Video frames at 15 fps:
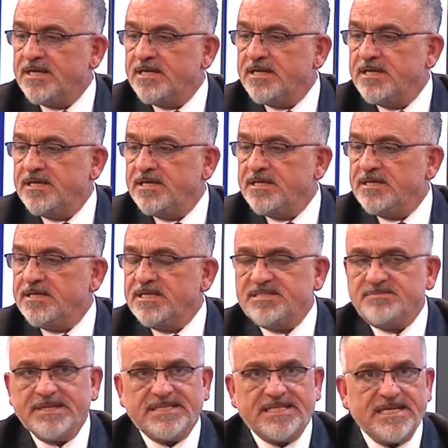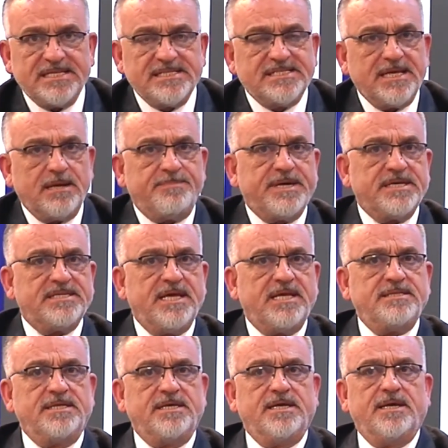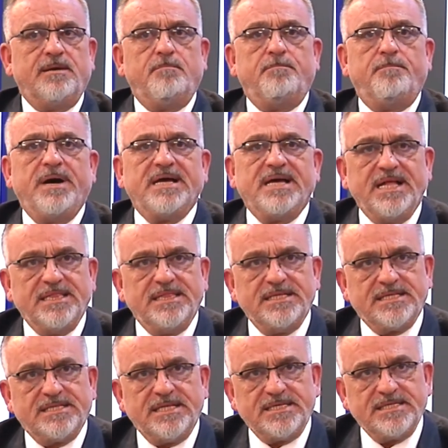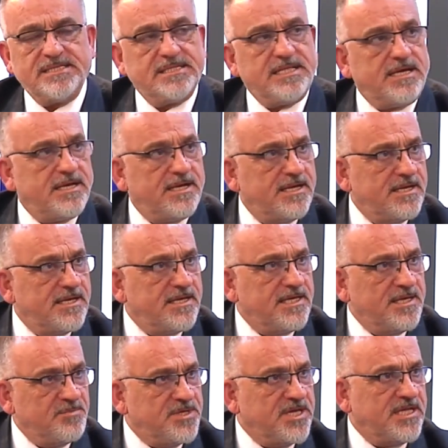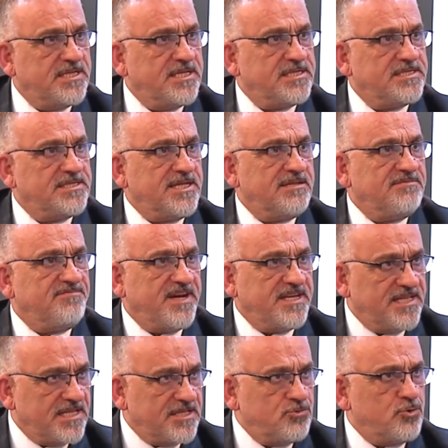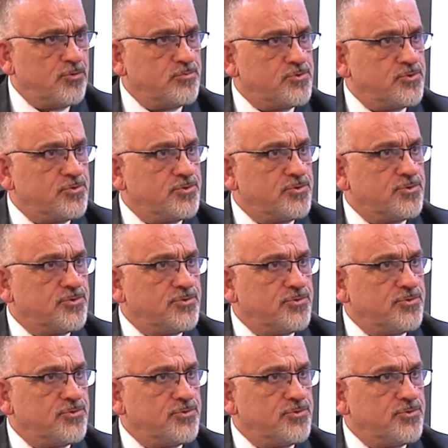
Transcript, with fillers: Hı hı. E, hizmetlerinizi yaparken bakanlıkların da imkanlarından faydalanıyor musunuz?